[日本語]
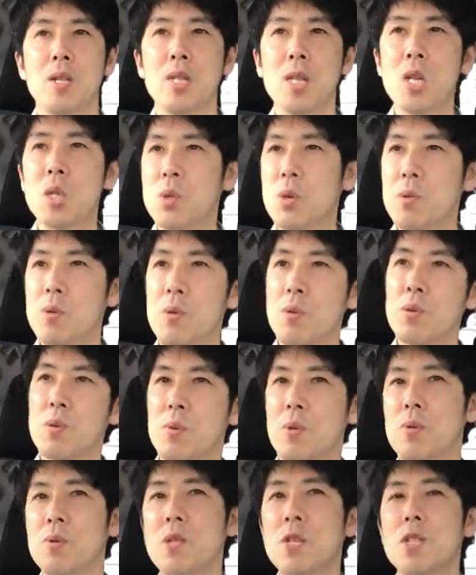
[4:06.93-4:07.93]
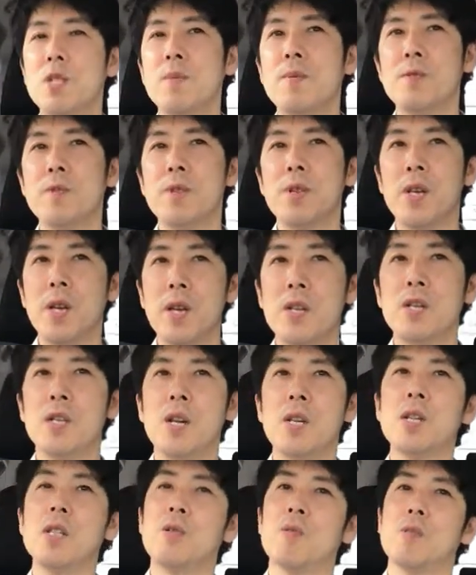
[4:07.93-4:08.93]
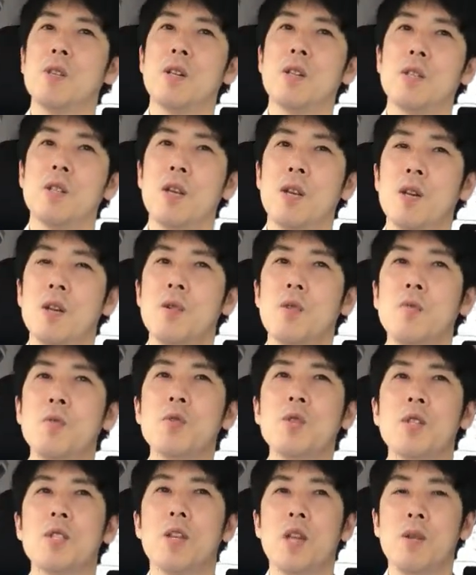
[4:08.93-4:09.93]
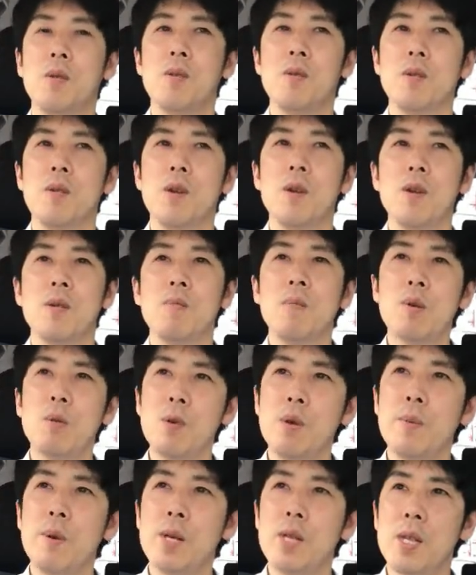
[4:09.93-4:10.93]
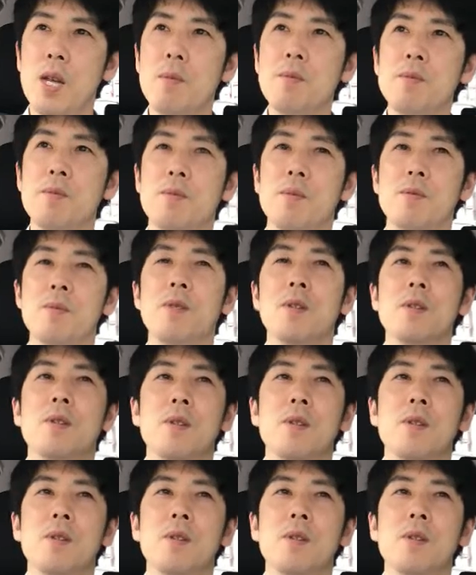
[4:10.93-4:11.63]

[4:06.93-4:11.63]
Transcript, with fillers: じゃあその飛んでしまう原因なんだろうなって思うんですけど、まあ、これは多分、